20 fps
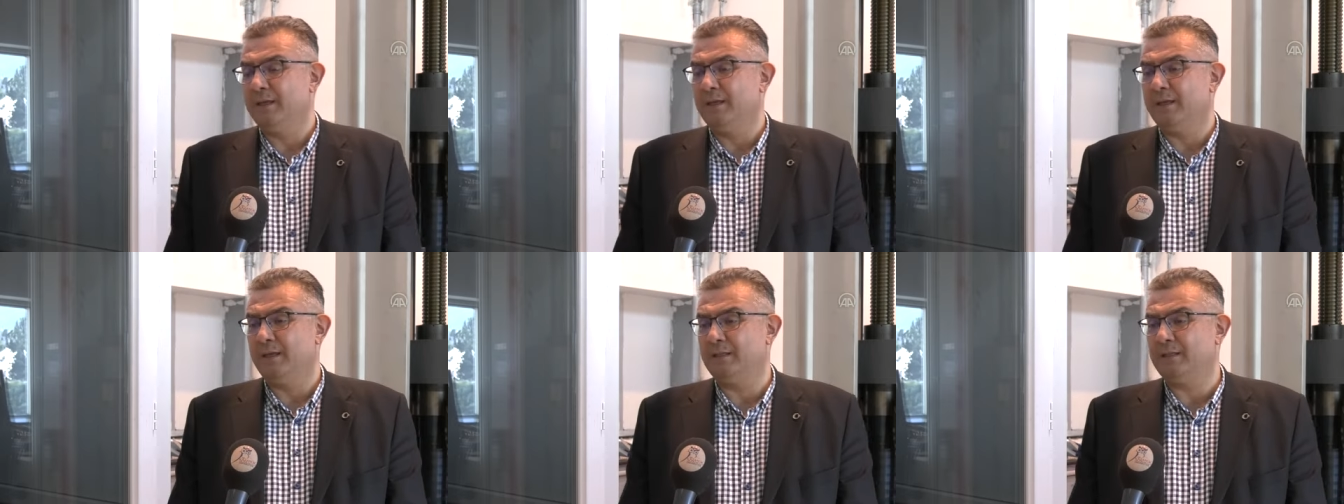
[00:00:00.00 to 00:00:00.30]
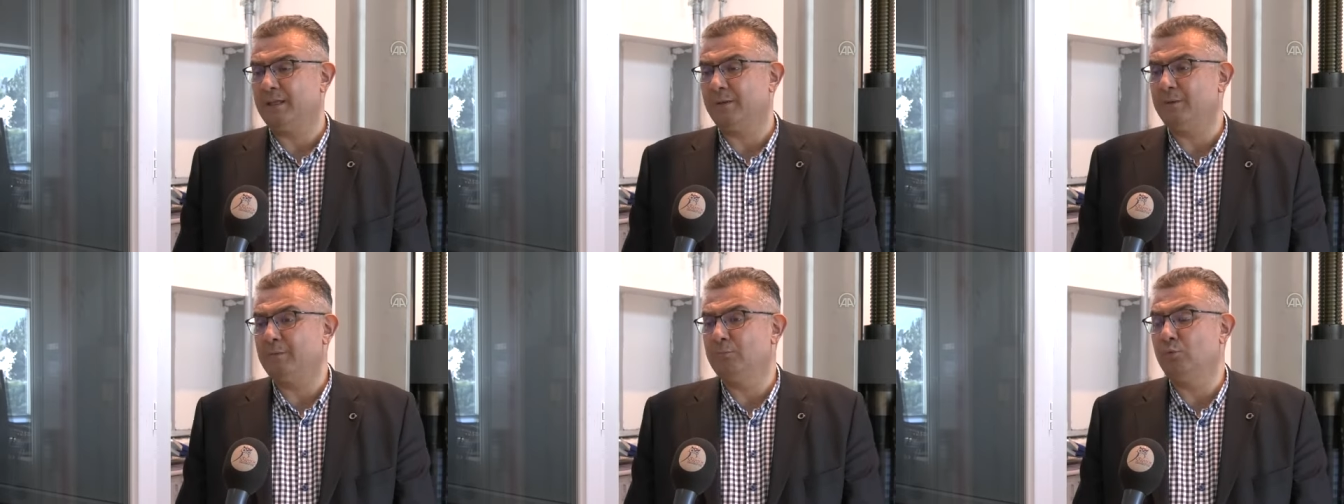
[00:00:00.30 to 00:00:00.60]
E,
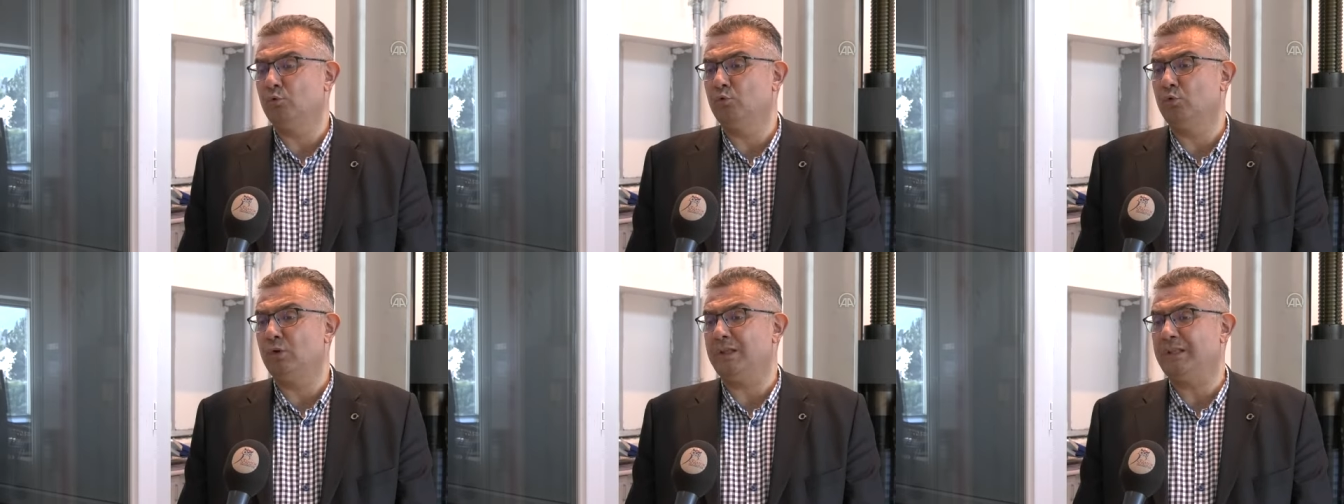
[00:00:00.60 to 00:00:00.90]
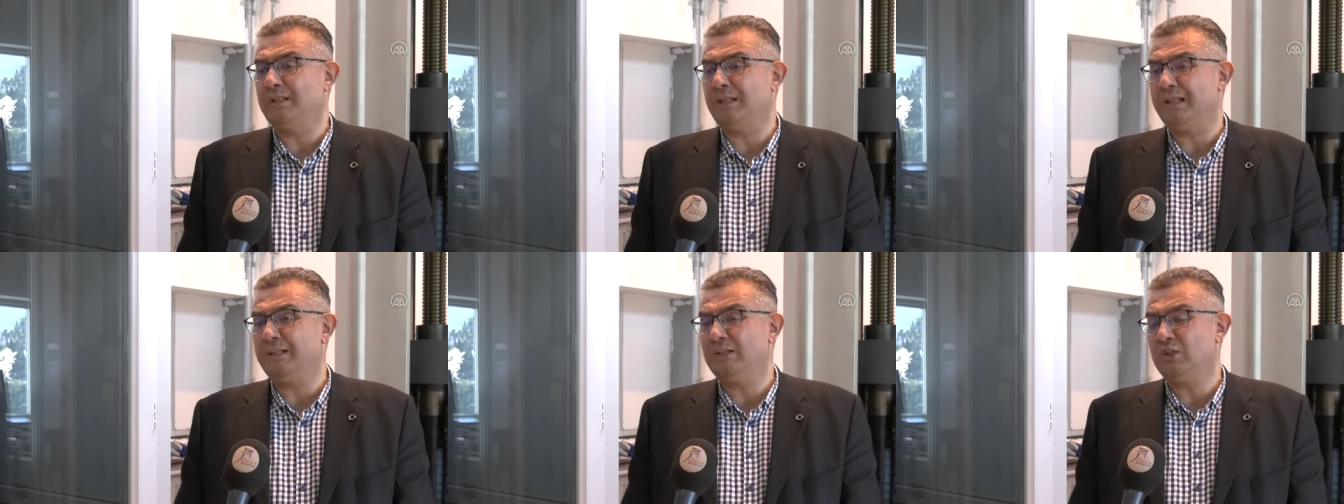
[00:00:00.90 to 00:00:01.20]
tabii bu
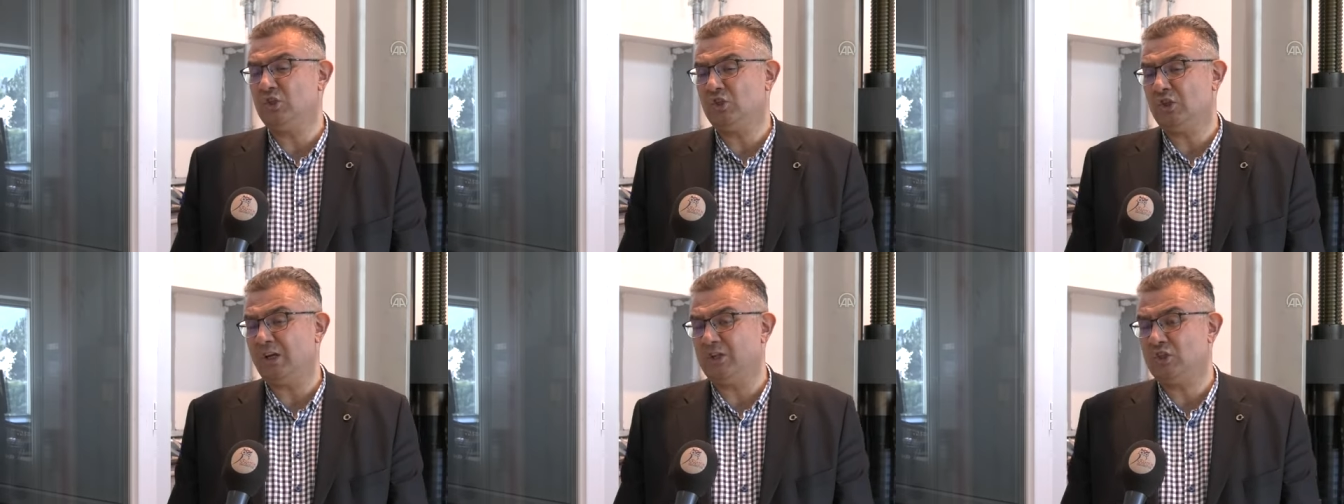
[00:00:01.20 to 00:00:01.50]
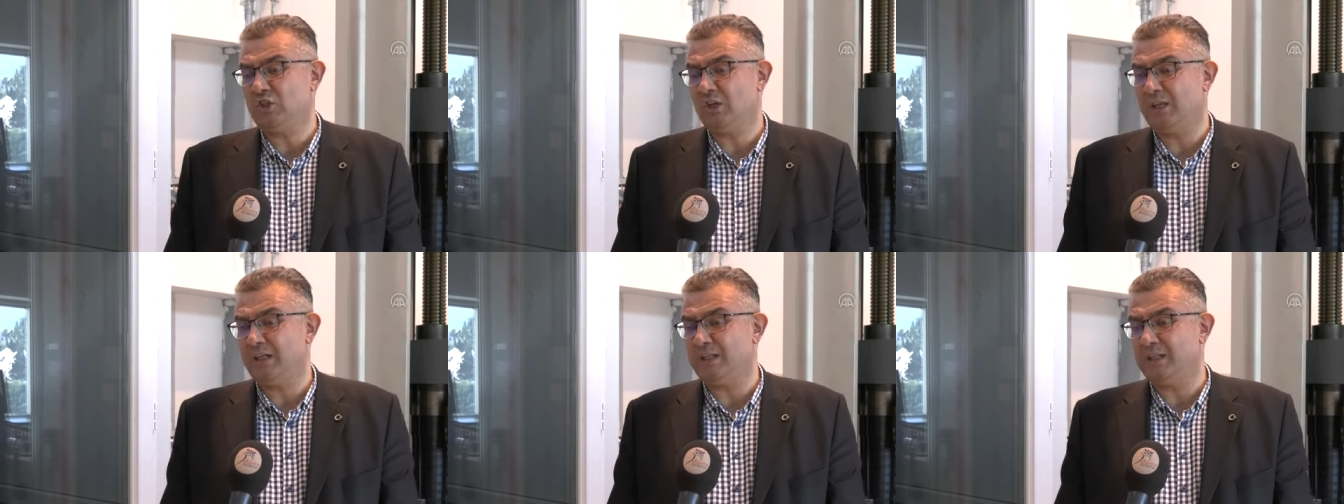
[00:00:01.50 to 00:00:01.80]
üretilen inşaat
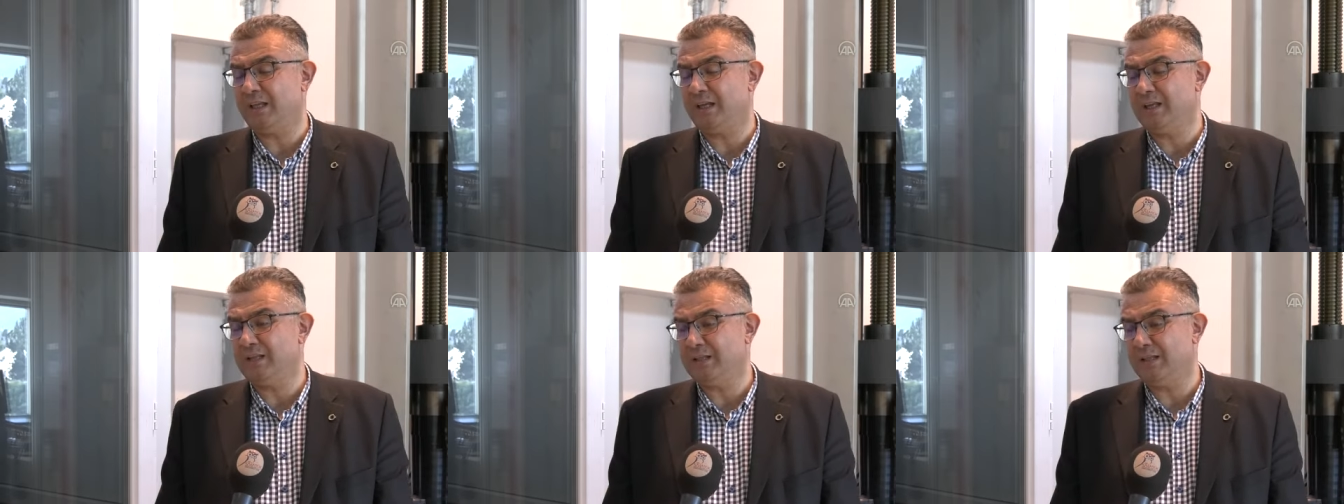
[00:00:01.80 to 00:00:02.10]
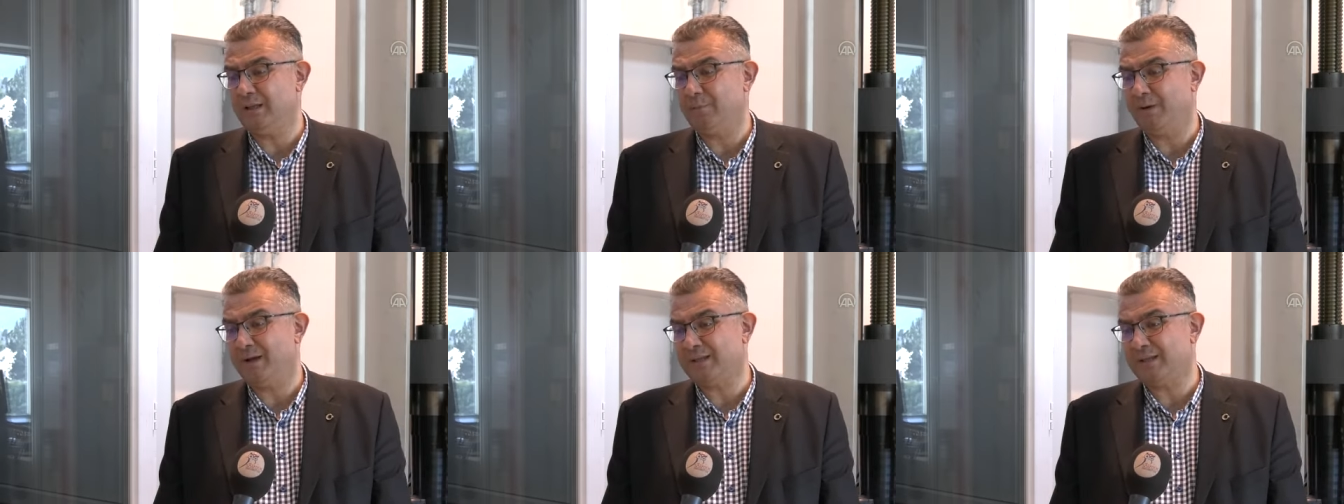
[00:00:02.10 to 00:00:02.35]
çeliklerinin de